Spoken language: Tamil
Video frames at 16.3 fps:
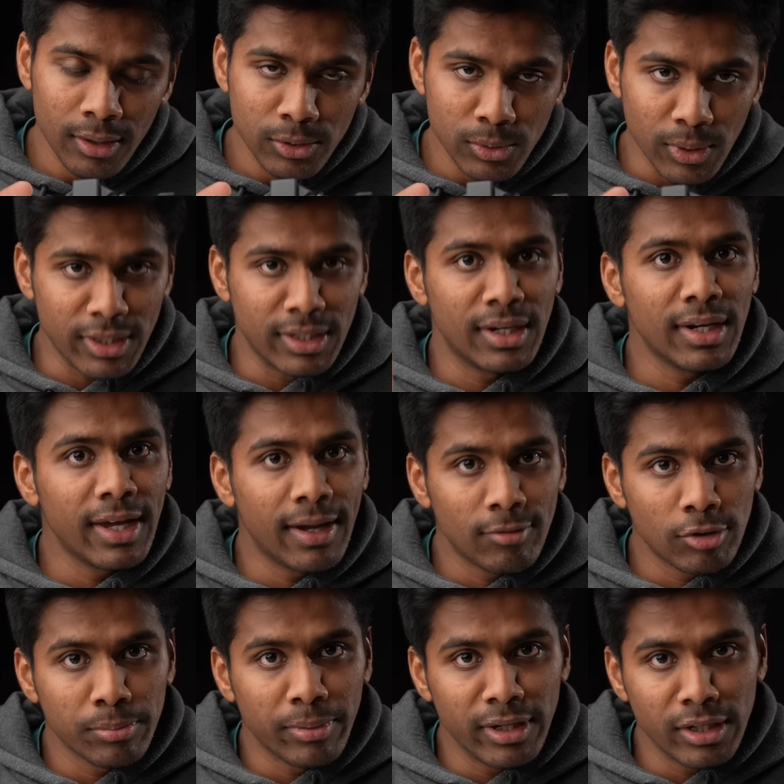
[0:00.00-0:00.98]
ஸோ அதனால் ஐ
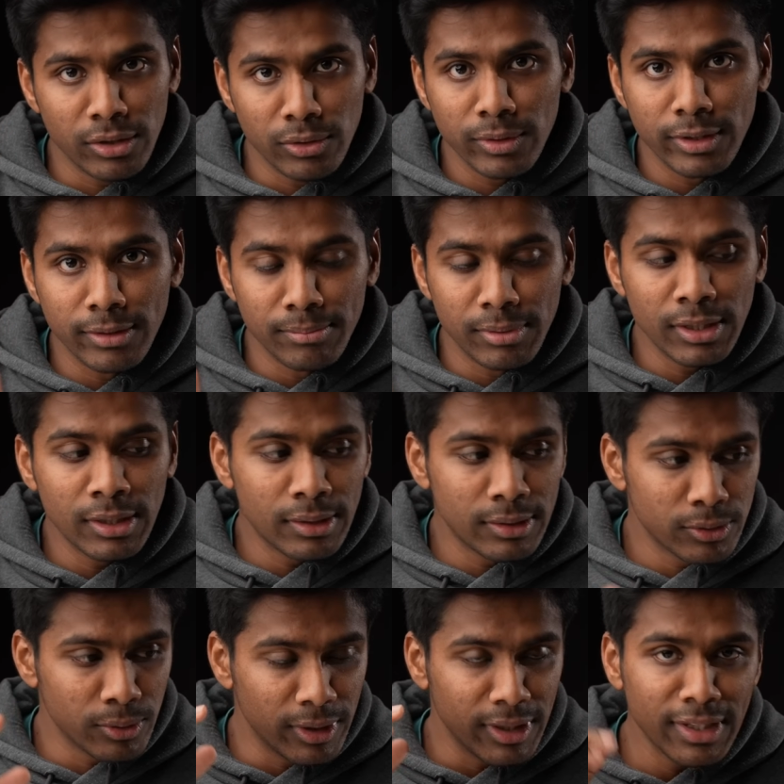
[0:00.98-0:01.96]
ஹேவ் டு பை அ நியூ கிம்பல்
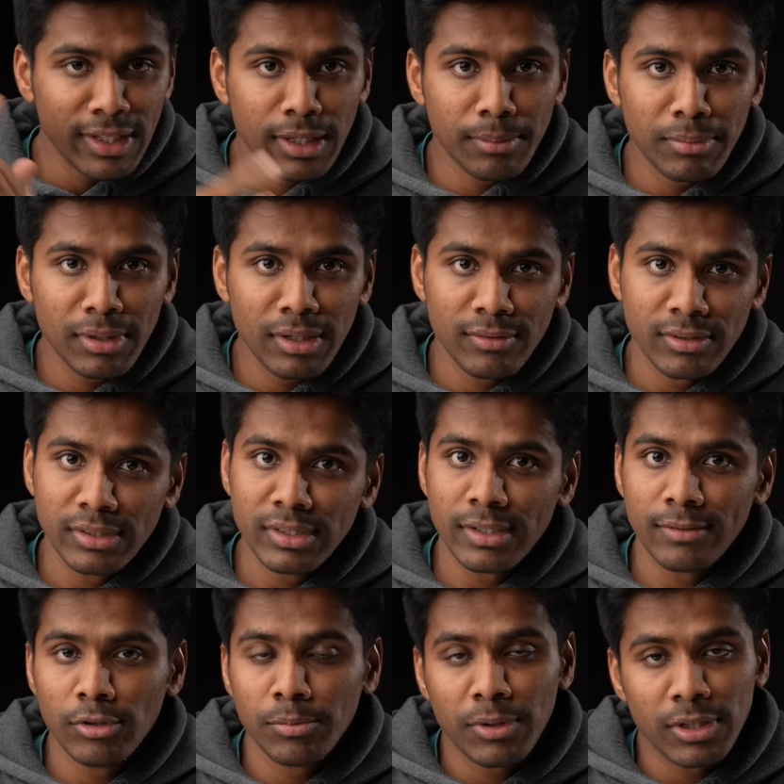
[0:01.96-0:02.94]
ஸோ இந்த கிம்பல் வந்து
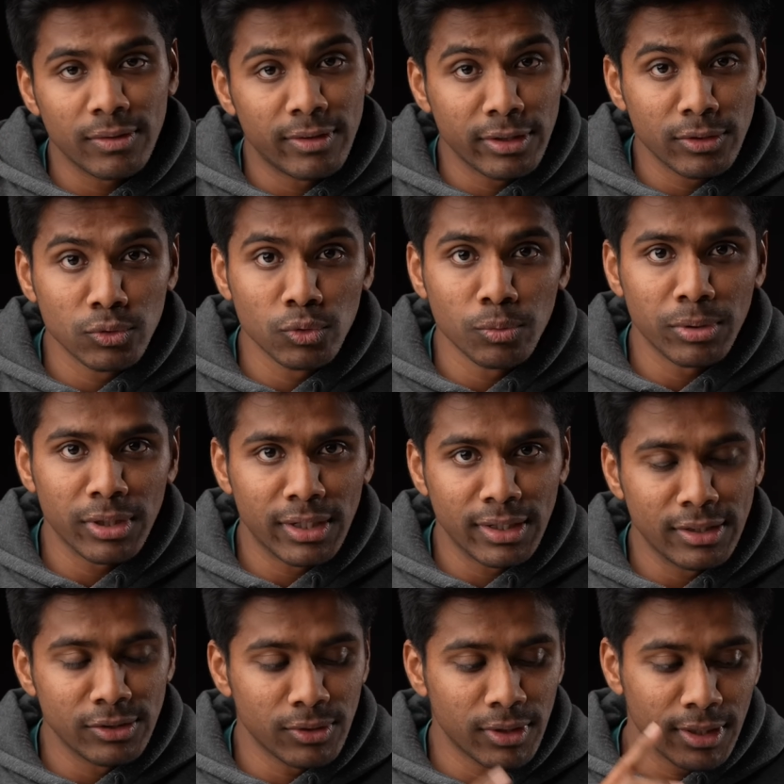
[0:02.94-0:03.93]
ரிவ்யூ பார்த்த வரைக்கும் சூப்பராக
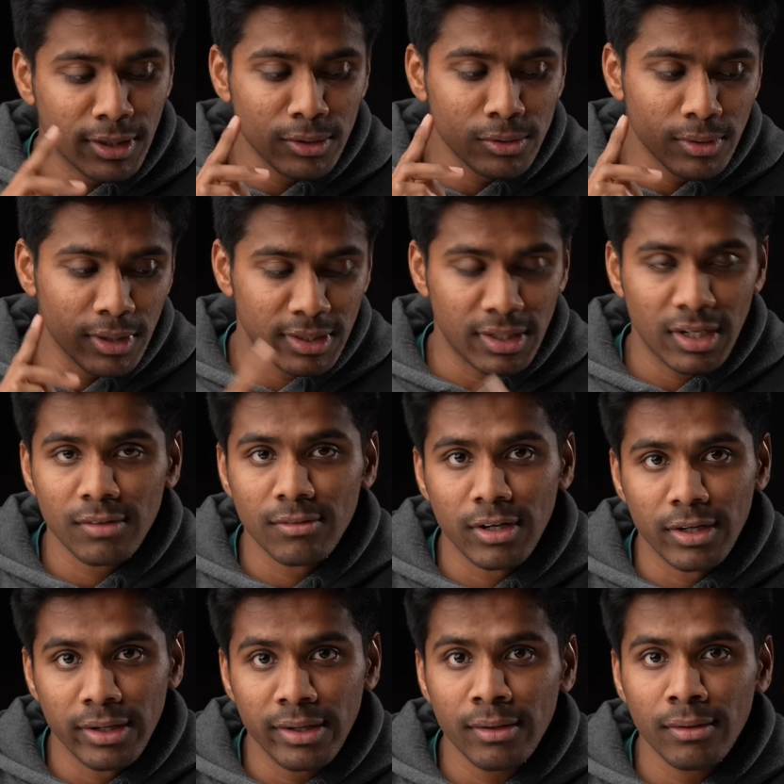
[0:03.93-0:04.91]
இருக்குன்னு சொன்னாங்க ஸோ அதனால்
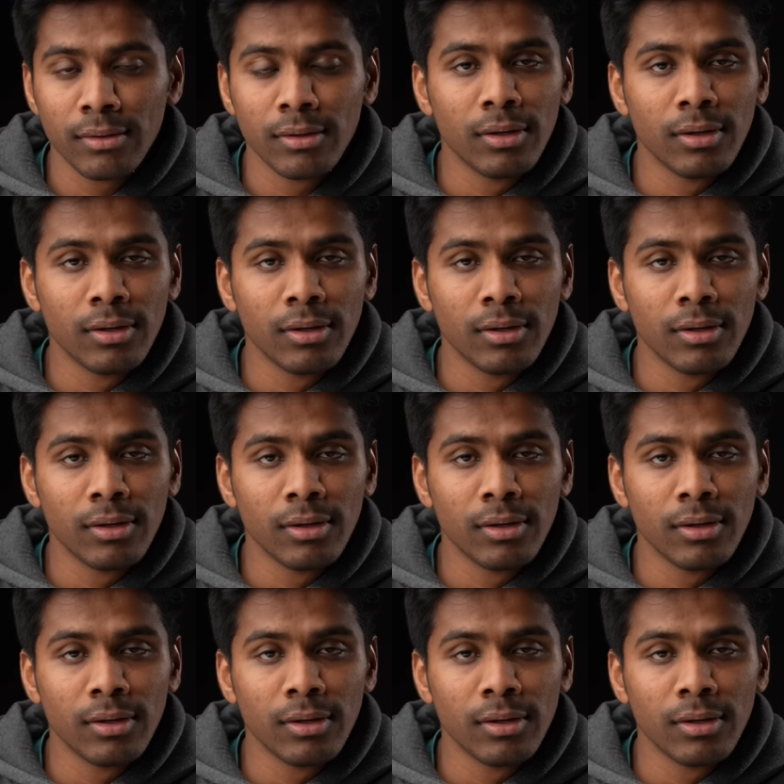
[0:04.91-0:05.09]
வாங்கினேன்